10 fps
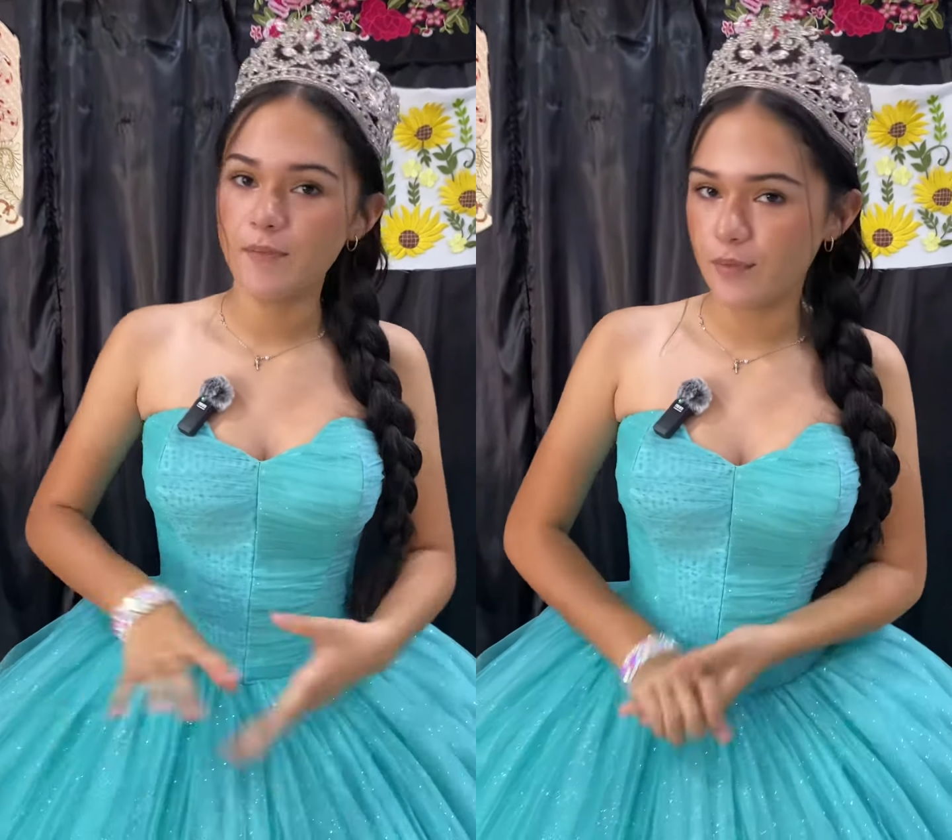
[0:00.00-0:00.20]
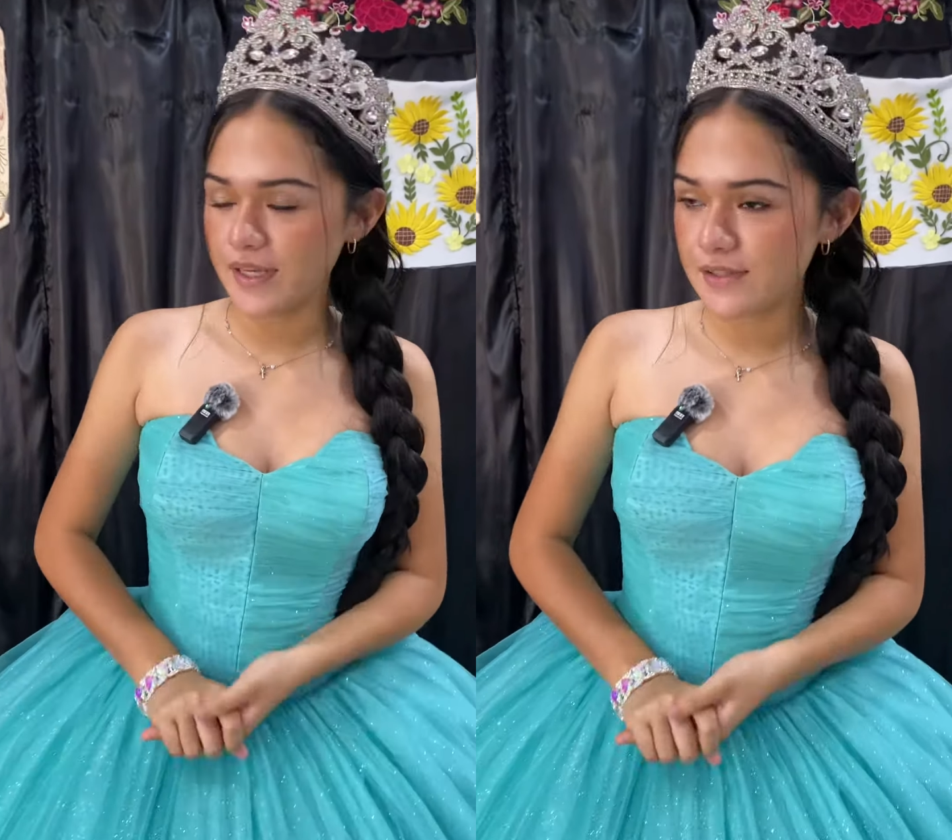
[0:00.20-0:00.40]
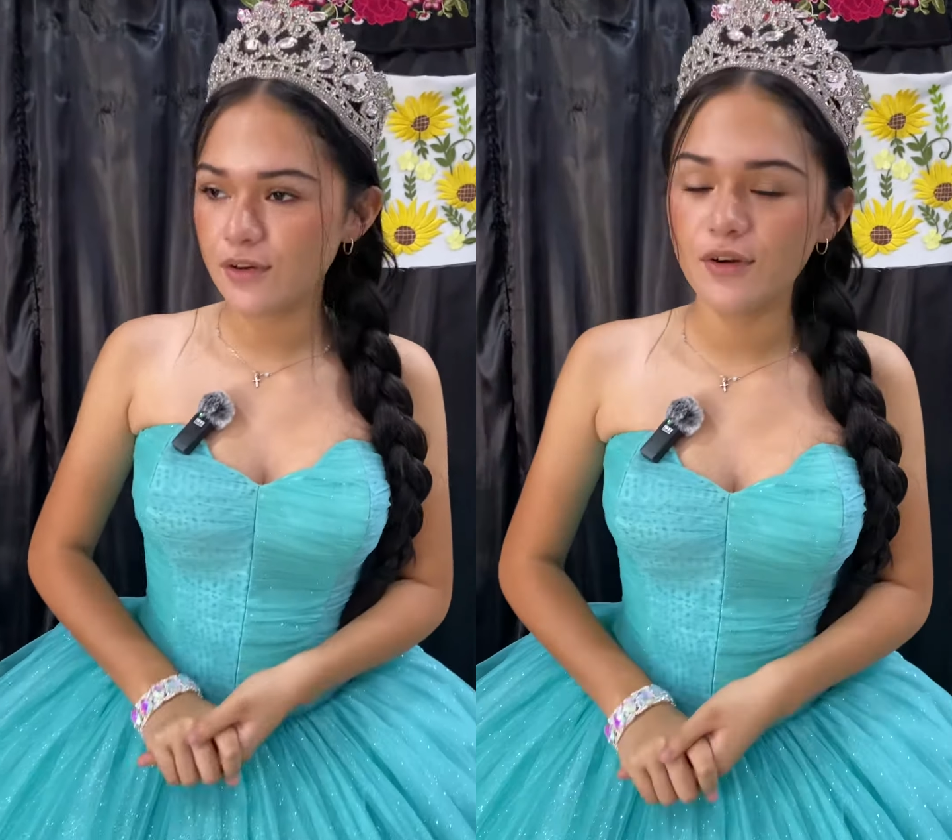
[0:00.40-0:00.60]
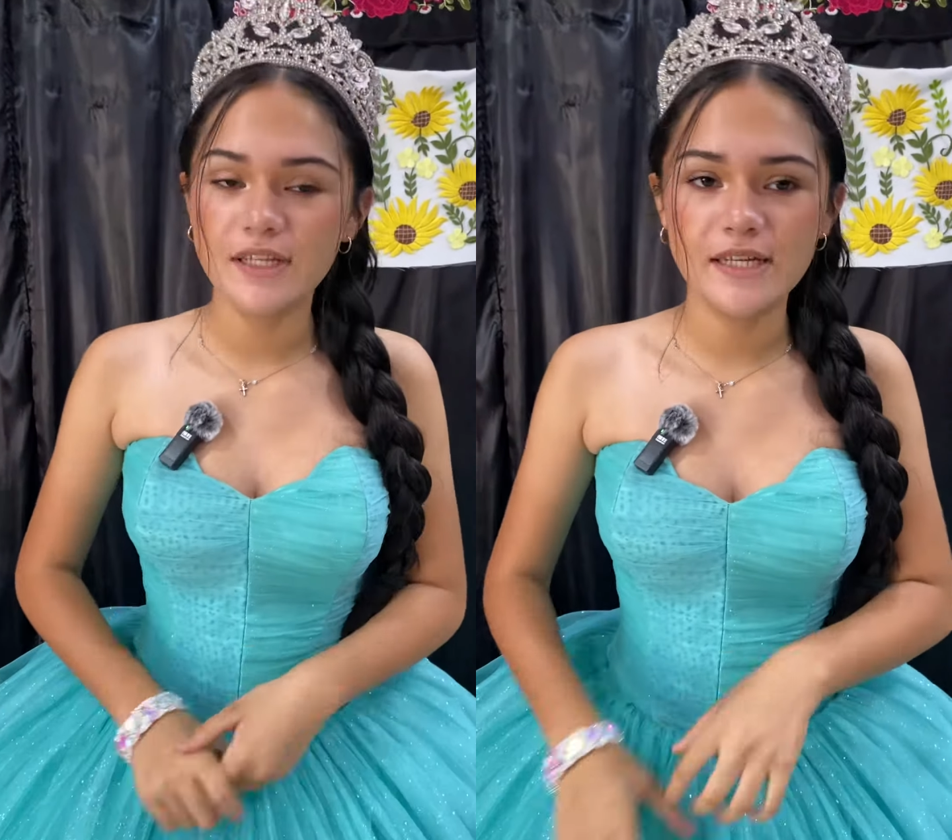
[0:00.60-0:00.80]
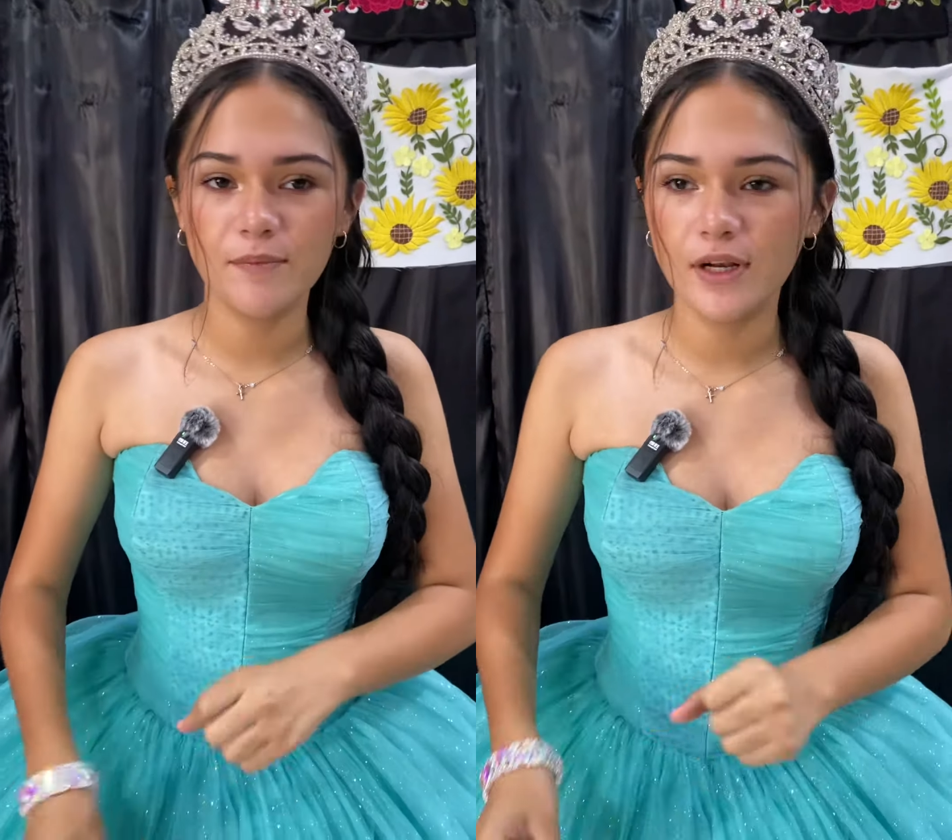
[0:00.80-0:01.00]
puesto o
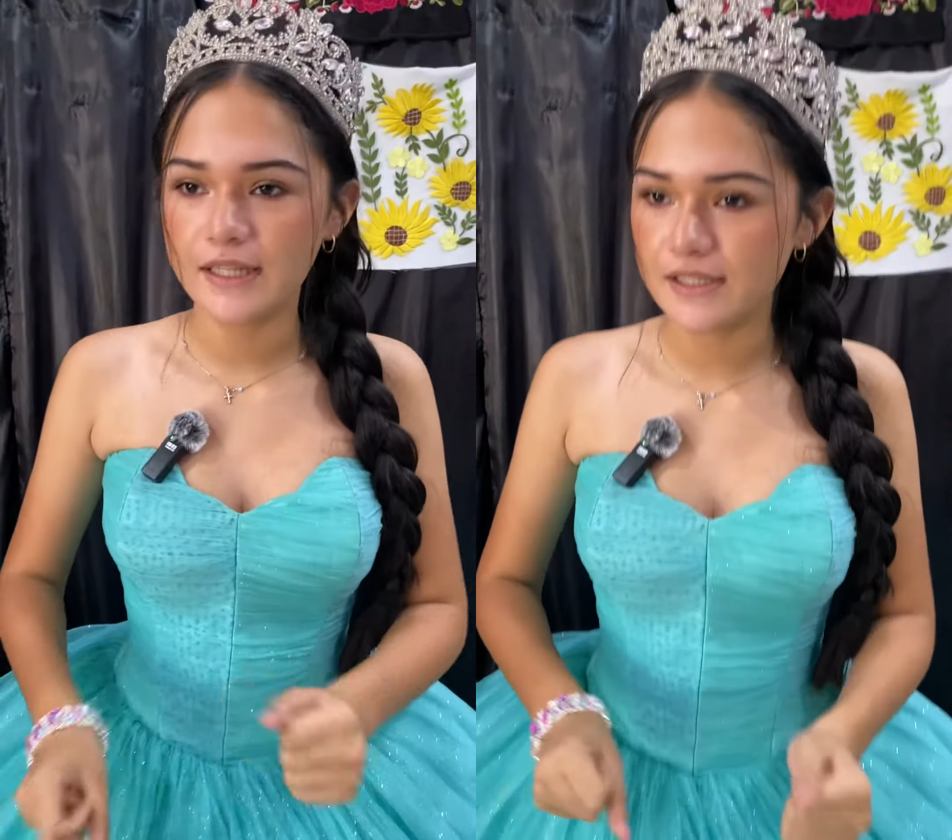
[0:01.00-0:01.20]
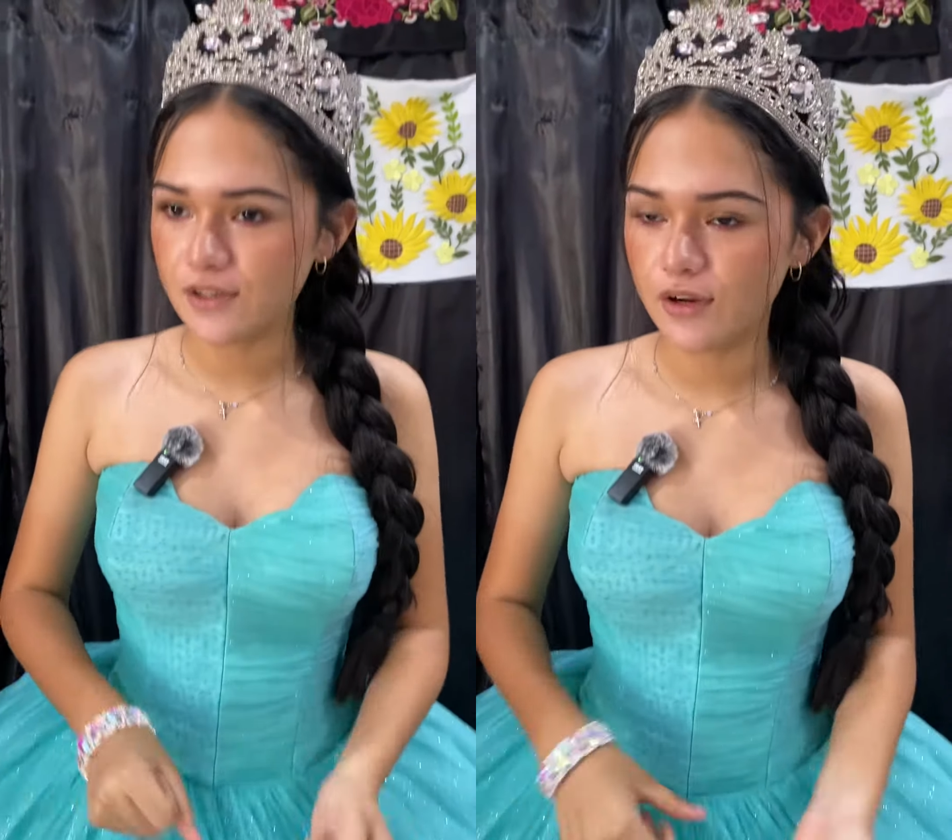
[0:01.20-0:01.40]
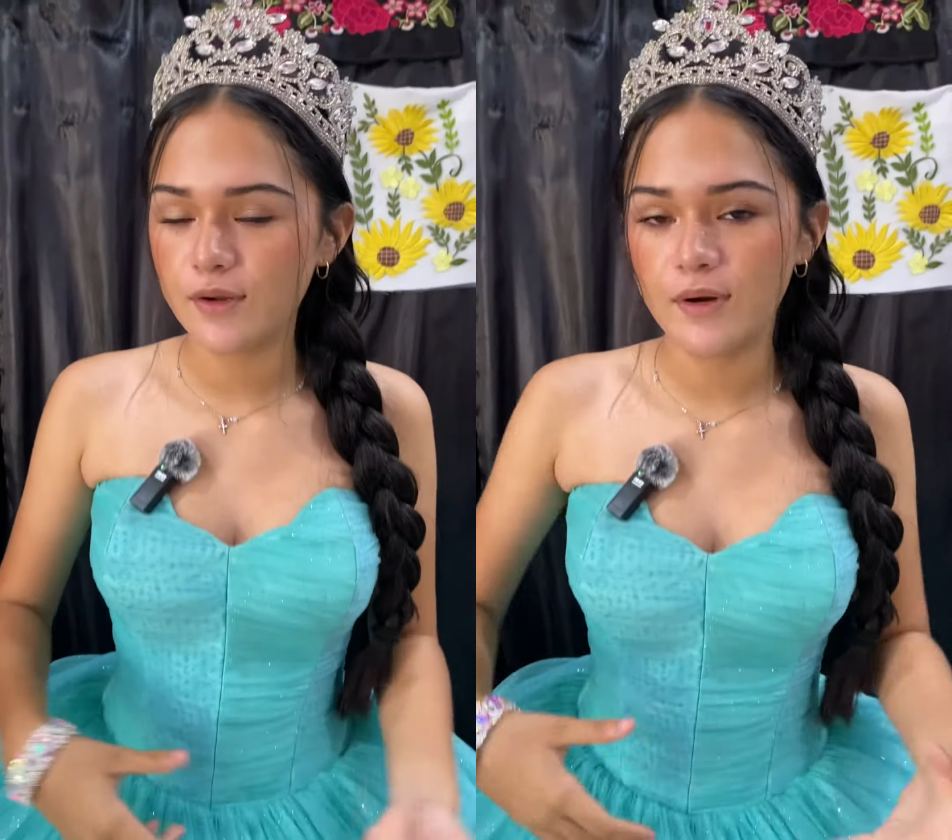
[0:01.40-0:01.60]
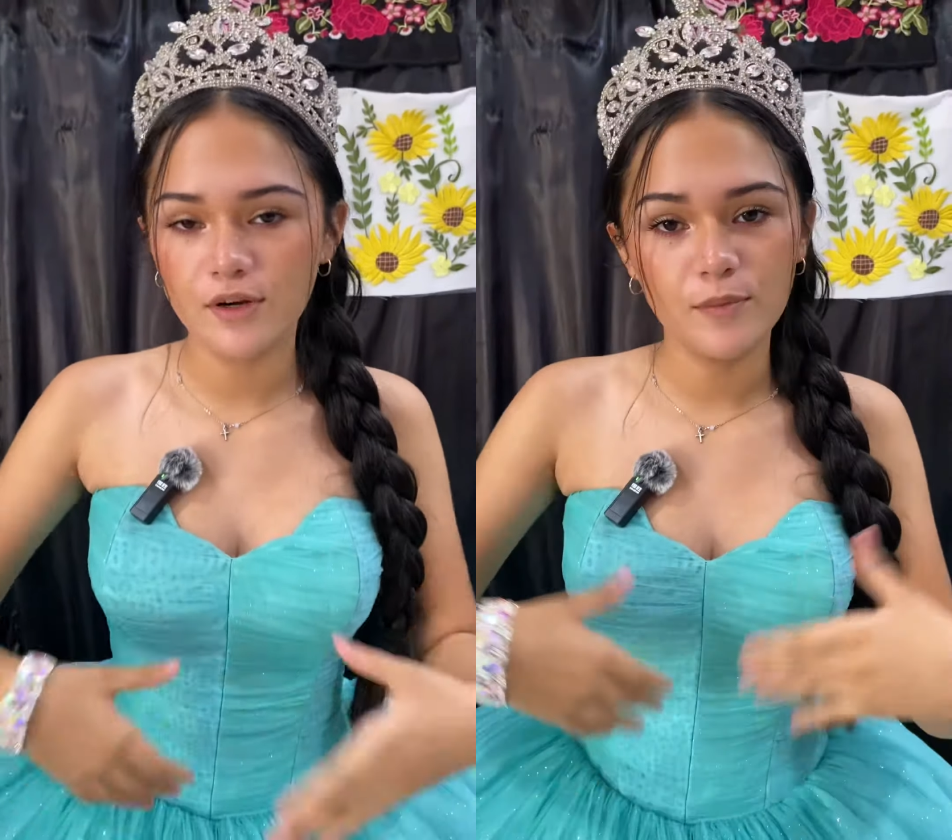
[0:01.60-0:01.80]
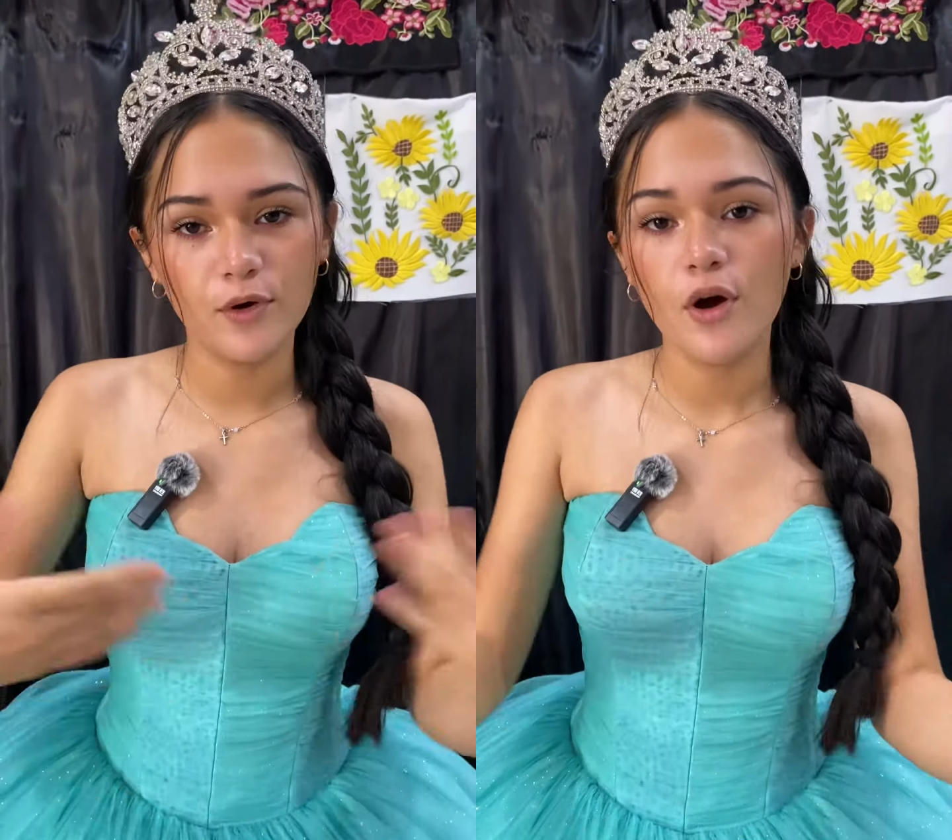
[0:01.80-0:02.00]
les llamó la atención, igual
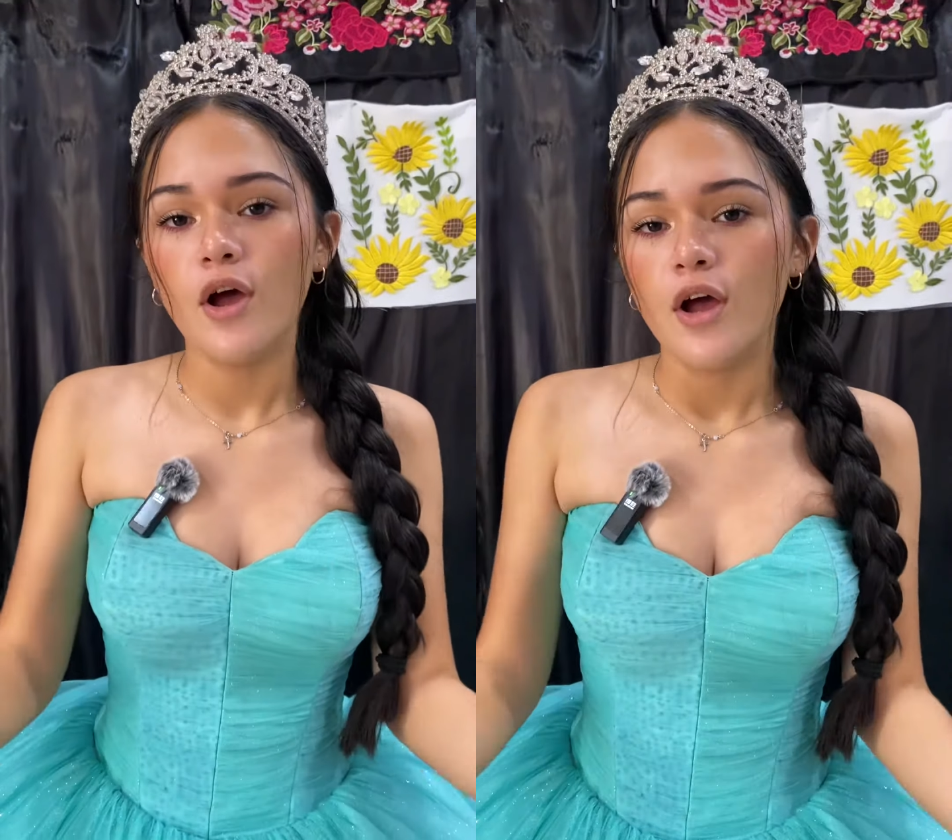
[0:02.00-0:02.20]
como